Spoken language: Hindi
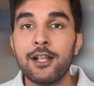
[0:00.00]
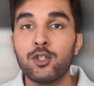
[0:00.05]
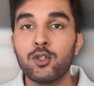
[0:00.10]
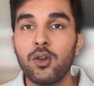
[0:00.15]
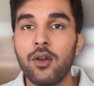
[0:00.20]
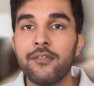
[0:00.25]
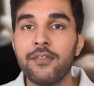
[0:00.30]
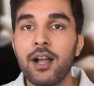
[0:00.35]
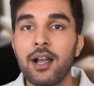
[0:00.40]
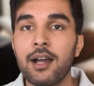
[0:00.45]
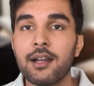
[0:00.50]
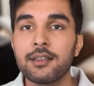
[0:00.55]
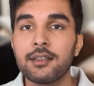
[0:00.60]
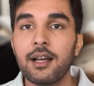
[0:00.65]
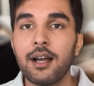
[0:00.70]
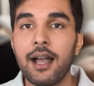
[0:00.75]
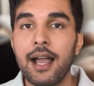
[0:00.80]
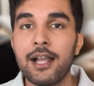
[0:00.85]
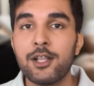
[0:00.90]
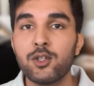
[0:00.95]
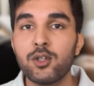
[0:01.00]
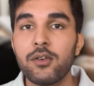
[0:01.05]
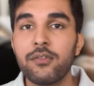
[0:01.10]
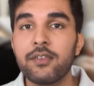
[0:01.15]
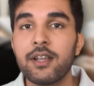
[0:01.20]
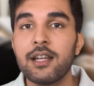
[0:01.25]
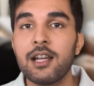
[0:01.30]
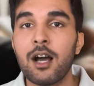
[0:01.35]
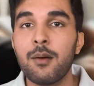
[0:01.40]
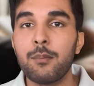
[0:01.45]
एच का करता एच
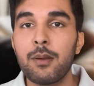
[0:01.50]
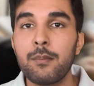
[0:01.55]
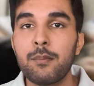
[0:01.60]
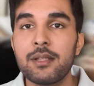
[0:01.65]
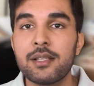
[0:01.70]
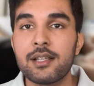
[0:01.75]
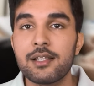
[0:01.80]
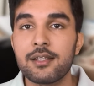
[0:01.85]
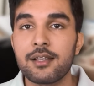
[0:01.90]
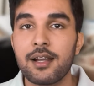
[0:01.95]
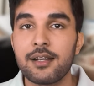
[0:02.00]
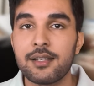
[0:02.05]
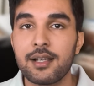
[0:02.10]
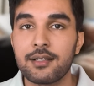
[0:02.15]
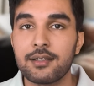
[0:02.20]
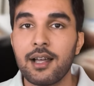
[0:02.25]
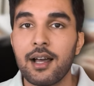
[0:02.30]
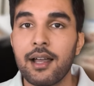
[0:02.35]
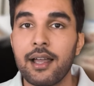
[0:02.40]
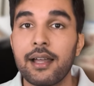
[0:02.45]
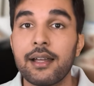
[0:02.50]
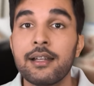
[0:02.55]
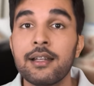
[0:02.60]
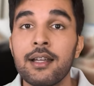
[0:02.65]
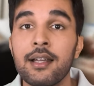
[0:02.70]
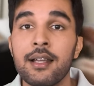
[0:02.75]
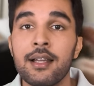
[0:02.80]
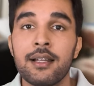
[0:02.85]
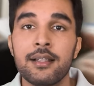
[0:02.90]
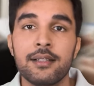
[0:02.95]
के नाम पर बिजनेस कर सकता है
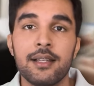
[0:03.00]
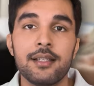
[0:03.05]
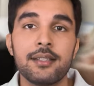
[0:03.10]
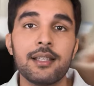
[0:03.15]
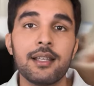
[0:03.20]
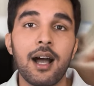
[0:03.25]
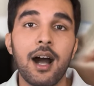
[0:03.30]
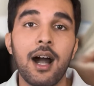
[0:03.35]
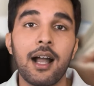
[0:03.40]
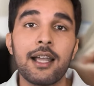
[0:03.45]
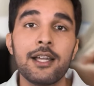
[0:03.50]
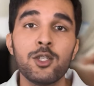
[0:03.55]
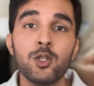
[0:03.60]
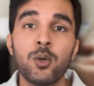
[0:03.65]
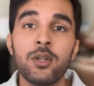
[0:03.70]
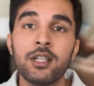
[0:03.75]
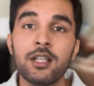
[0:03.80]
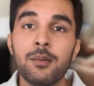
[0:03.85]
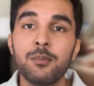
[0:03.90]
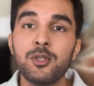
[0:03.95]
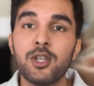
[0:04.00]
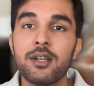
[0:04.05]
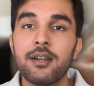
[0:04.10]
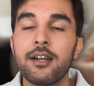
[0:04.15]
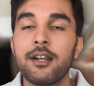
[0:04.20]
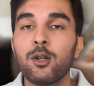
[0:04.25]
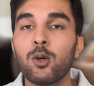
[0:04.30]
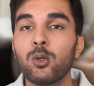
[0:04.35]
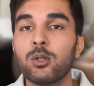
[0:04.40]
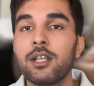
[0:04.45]
जिससे आगे जो इनकम
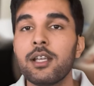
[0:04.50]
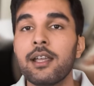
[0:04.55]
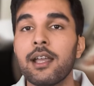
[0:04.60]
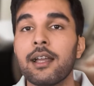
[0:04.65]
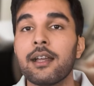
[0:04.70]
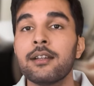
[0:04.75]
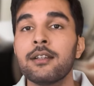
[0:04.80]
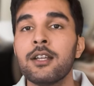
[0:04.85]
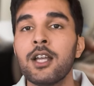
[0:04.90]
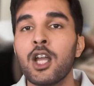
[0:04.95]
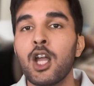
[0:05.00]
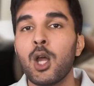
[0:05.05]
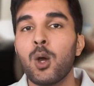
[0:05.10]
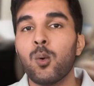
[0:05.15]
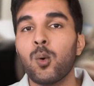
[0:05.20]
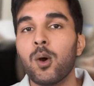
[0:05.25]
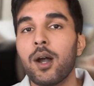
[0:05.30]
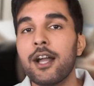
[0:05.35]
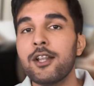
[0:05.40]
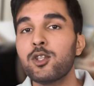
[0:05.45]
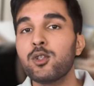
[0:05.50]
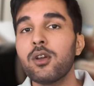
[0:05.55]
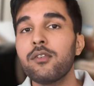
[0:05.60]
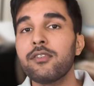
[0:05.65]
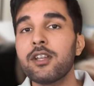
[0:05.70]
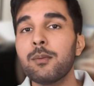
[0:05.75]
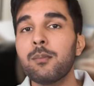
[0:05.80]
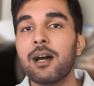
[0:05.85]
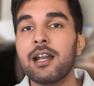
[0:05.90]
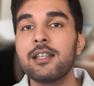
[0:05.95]
जनरेट होती है वो एच
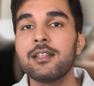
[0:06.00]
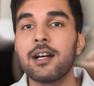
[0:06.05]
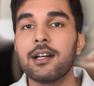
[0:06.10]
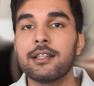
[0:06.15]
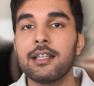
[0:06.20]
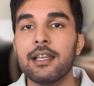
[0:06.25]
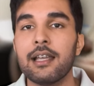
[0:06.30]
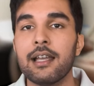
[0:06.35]
की मानी जाती